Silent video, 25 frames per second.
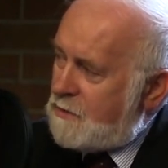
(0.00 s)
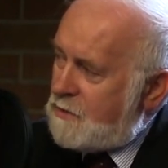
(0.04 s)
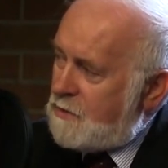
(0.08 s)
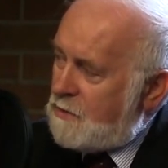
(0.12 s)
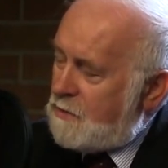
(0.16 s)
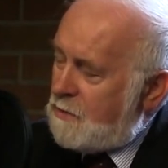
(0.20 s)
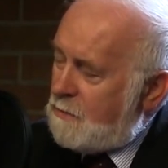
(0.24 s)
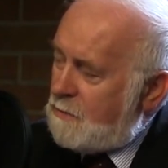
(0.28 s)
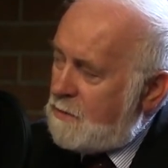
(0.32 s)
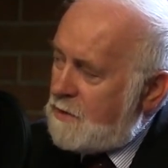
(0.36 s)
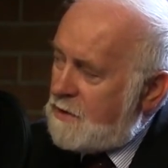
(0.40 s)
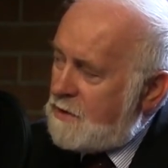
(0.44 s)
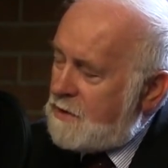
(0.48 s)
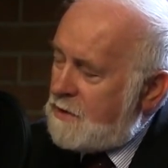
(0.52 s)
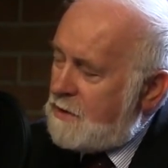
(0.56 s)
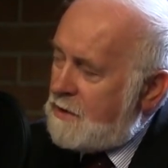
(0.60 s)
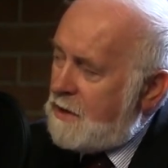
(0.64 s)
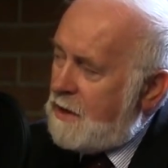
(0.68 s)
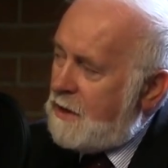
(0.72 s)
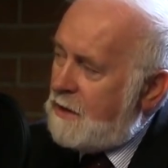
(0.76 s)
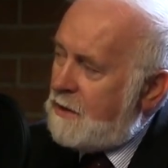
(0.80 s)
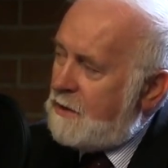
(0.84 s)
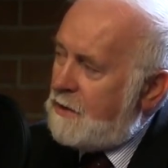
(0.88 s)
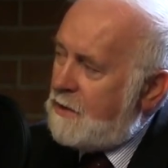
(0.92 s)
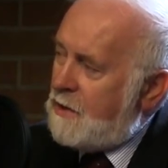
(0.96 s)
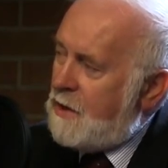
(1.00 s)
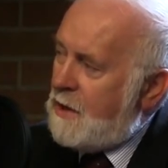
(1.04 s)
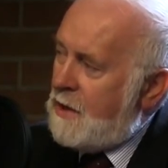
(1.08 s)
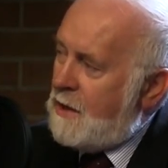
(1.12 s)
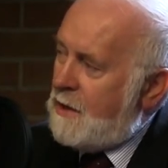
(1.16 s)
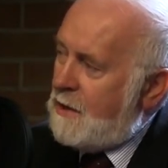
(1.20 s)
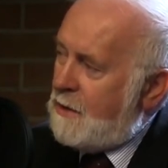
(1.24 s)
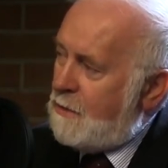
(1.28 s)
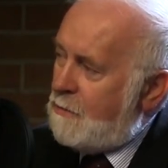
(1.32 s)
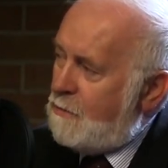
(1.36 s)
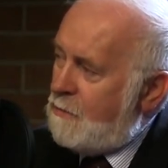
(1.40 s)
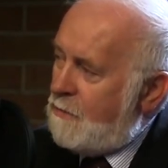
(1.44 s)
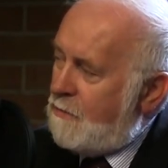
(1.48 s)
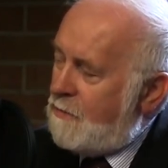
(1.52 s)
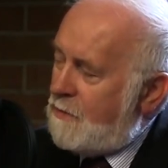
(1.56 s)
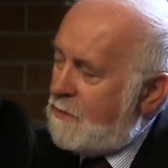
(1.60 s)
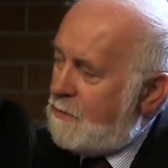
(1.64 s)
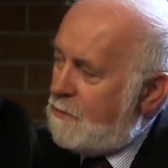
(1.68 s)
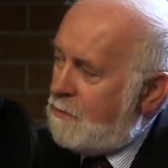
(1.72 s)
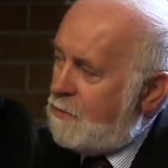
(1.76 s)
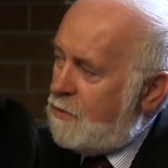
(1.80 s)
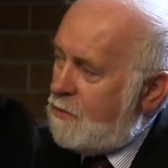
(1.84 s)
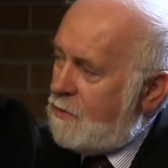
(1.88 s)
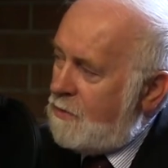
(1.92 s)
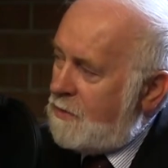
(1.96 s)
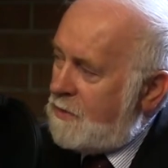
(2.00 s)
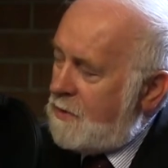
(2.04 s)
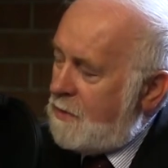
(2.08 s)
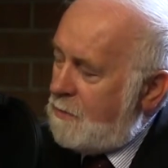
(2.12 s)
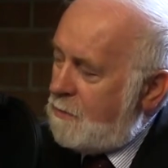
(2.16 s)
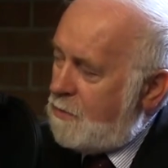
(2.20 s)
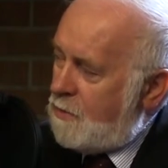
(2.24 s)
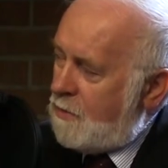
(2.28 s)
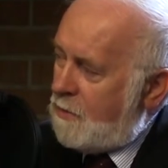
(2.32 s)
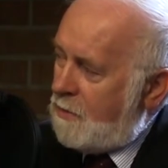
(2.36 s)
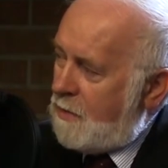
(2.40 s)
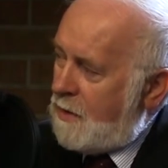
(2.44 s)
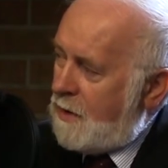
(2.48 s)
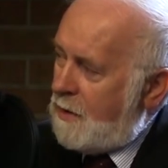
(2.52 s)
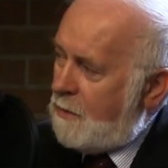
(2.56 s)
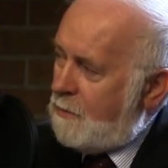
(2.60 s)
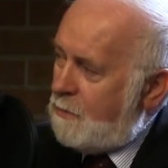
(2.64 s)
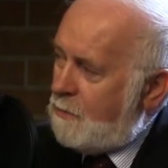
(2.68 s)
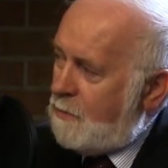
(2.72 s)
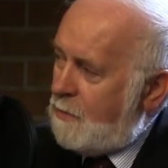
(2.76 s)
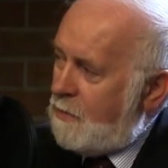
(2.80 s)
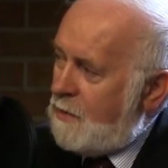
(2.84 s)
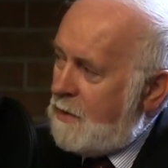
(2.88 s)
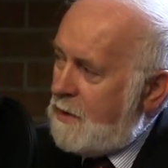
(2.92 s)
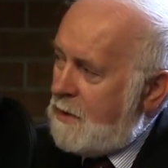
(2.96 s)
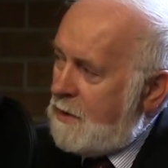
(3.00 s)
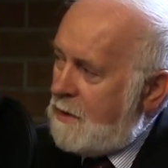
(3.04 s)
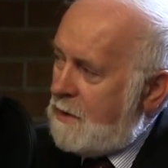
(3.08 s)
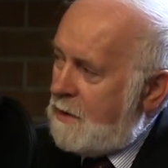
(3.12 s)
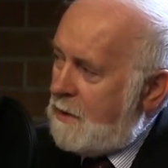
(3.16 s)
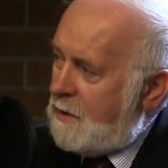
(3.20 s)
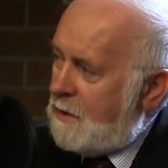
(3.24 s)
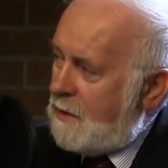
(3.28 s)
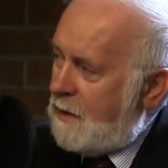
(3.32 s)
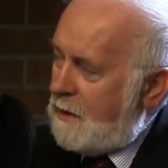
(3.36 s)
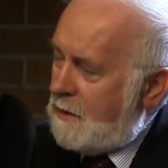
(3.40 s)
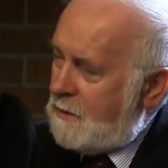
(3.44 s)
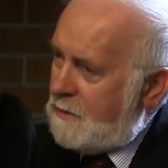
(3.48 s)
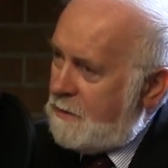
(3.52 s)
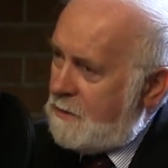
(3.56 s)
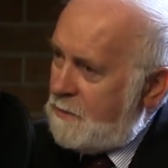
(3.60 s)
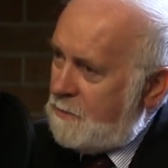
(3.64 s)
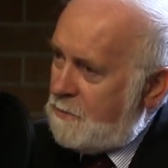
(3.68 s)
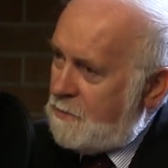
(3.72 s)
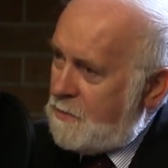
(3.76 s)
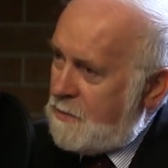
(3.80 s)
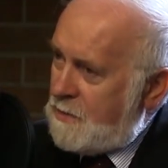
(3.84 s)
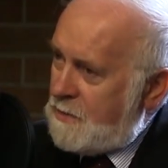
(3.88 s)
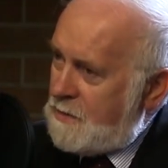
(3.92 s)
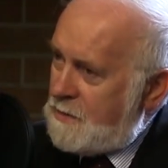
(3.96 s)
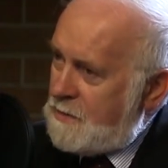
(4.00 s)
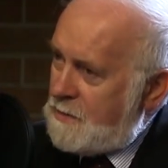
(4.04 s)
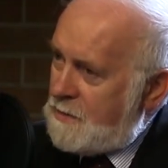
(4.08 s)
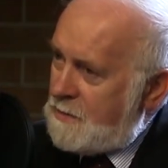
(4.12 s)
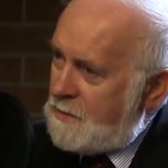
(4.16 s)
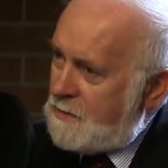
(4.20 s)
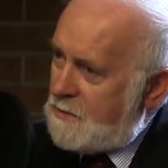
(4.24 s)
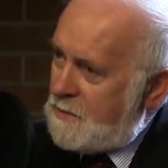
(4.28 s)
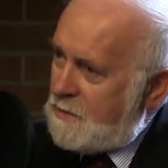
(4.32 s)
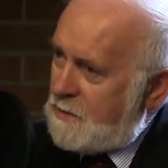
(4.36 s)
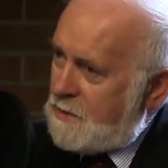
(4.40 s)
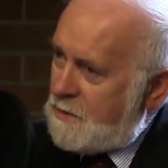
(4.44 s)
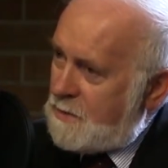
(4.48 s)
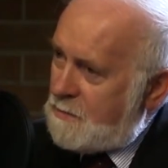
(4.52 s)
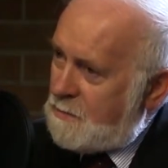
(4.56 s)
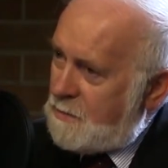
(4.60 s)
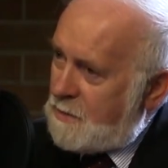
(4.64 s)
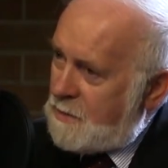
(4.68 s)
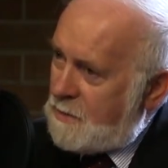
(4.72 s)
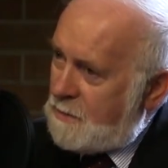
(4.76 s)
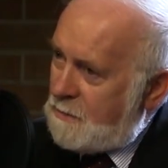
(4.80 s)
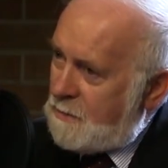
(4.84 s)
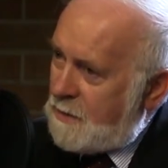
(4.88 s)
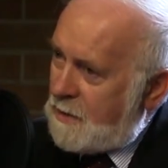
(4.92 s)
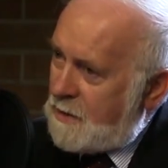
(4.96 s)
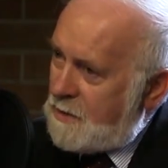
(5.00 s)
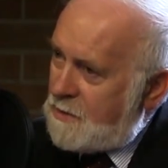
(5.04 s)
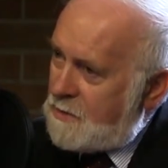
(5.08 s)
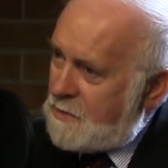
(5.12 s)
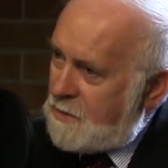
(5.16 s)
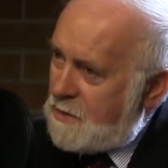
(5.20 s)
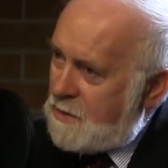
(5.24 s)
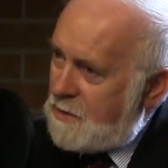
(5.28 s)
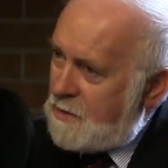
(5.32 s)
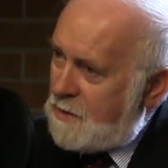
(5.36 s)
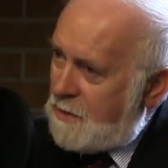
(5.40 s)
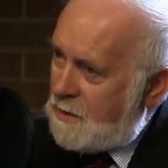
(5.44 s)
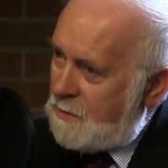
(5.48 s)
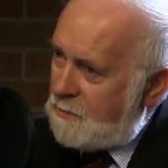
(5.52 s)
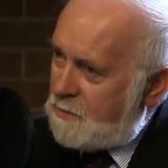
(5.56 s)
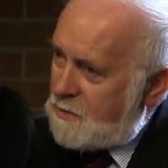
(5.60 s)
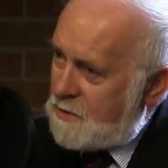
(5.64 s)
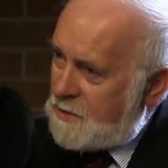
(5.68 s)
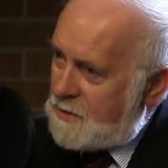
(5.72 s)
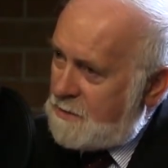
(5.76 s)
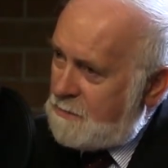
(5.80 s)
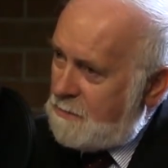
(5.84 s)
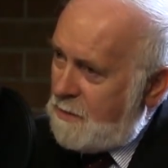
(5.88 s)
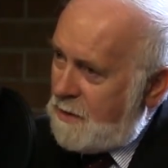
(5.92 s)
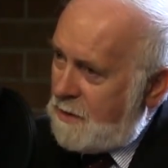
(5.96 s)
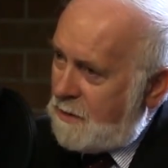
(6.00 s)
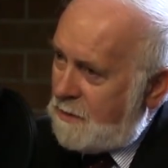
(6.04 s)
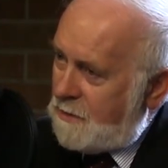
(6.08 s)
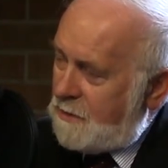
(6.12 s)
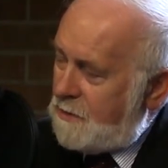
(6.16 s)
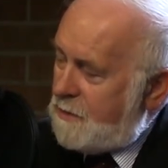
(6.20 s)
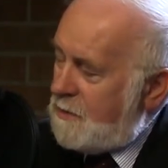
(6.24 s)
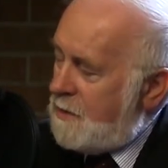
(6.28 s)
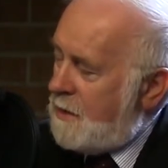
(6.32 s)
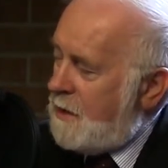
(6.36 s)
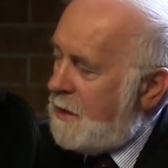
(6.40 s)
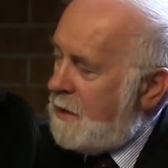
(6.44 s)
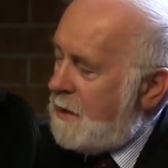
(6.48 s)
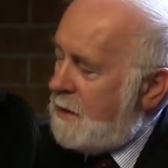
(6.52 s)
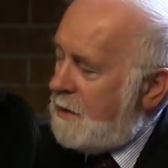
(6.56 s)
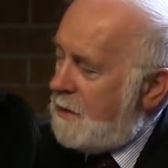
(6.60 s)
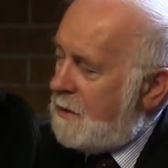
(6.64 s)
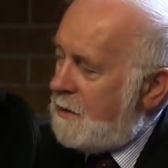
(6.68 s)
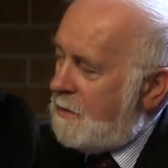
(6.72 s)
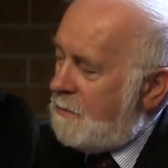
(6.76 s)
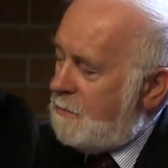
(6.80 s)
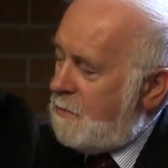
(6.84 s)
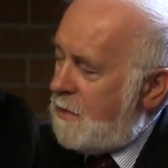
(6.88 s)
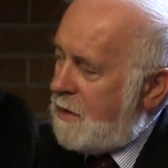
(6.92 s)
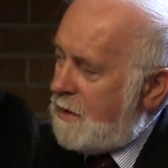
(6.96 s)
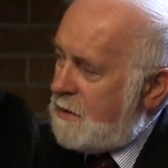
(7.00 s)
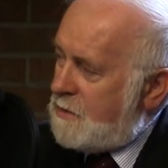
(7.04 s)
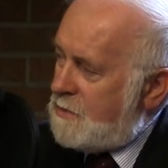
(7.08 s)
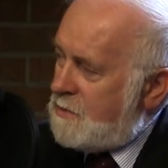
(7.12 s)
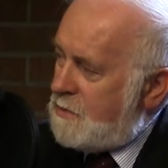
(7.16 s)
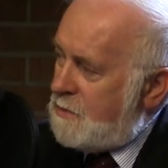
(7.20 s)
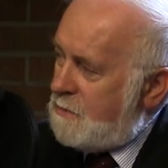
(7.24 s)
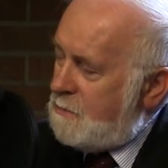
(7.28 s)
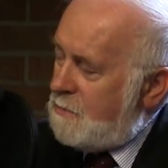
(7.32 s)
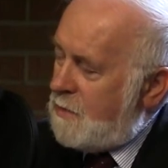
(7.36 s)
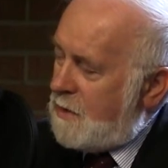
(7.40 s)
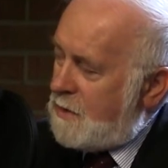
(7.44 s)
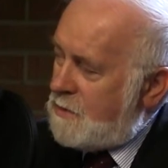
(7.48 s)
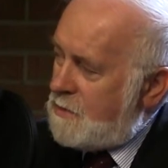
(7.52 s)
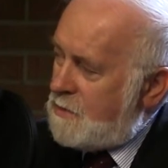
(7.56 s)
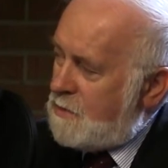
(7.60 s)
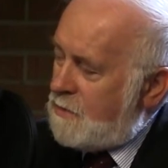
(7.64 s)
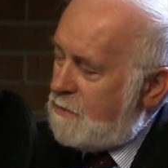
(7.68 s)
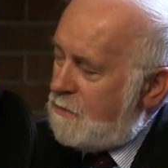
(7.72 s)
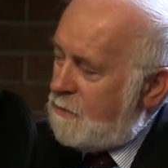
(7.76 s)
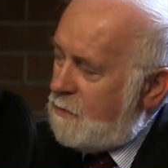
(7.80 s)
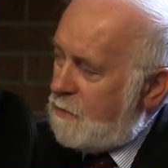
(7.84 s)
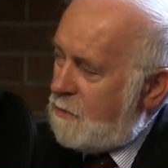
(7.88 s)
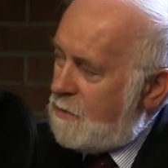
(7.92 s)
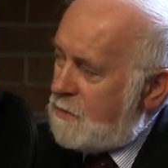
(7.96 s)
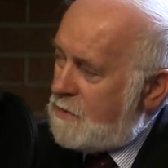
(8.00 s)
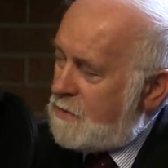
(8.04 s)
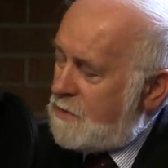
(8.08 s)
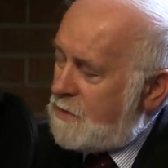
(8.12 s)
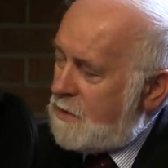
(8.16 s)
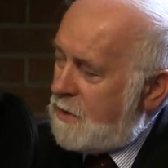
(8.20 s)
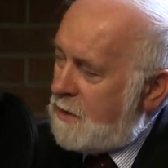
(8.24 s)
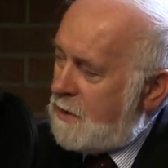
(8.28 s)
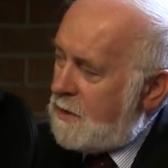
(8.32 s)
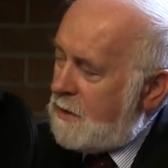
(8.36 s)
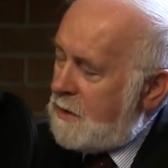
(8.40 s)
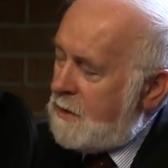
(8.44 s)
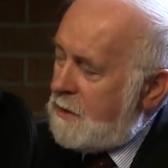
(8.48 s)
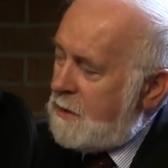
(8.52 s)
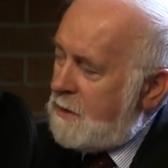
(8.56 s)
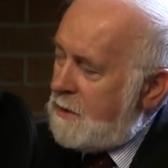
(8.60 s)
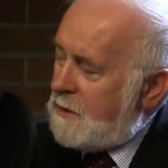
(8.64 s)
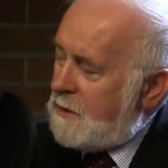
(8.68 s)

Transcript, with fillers: Czy to będzie dalej głównym punktem programu antypis, czy też będą jakieś inne przesłanki bardziej, bardziej twórcze.